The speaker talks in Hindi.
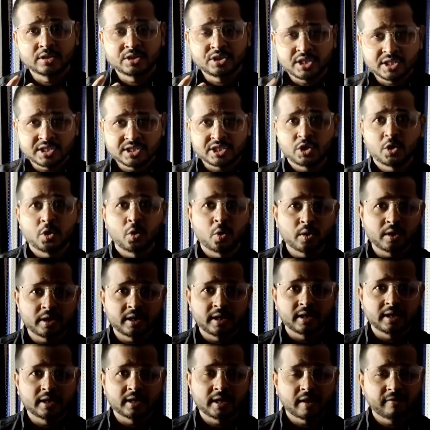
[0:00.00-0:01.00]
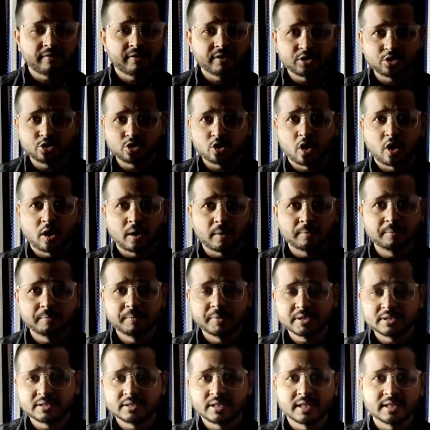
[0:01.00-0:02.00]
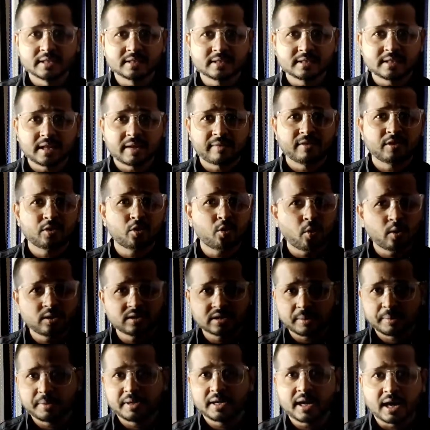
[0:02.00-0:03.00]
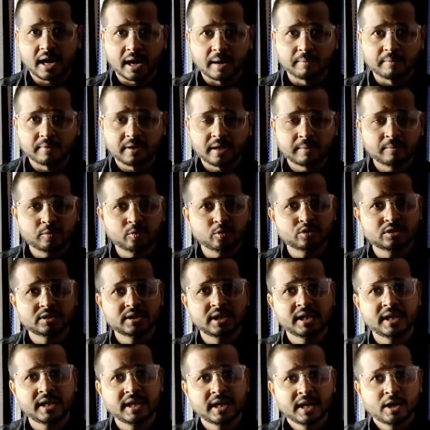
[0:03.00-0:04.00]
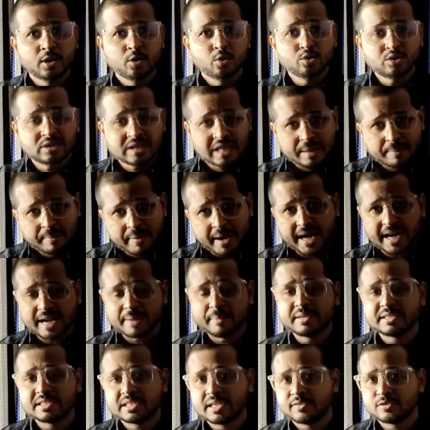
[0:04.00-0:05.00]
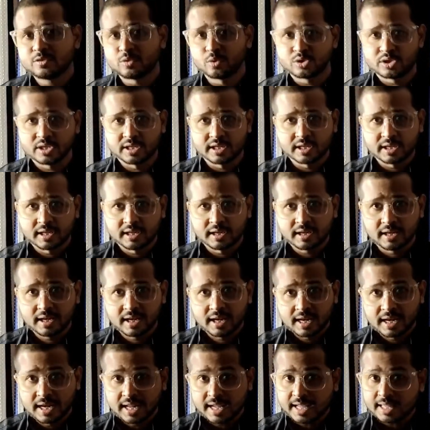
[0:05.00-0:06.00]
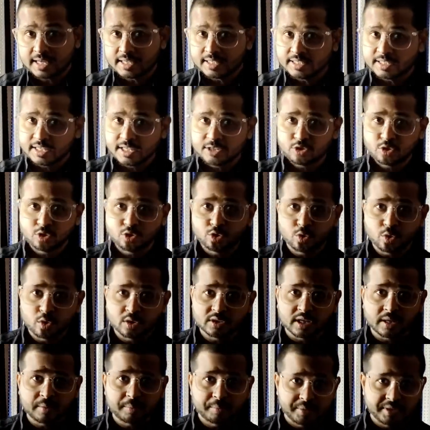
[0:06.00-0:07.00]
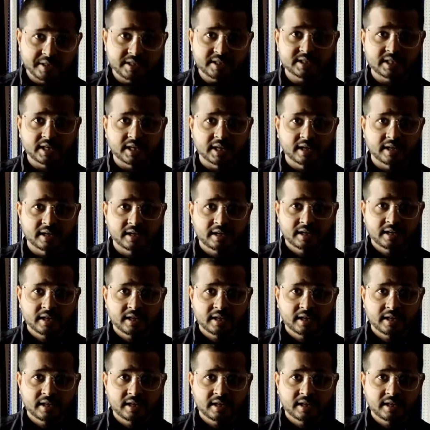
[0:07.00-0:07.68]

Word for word: चीज़ें होंगी या फिर जॉब बिजनेस या फिर कोई सा भी काम हम उसे उसके बारे में सिर्फ सोचेंगे लेकिन ये जो 2020 है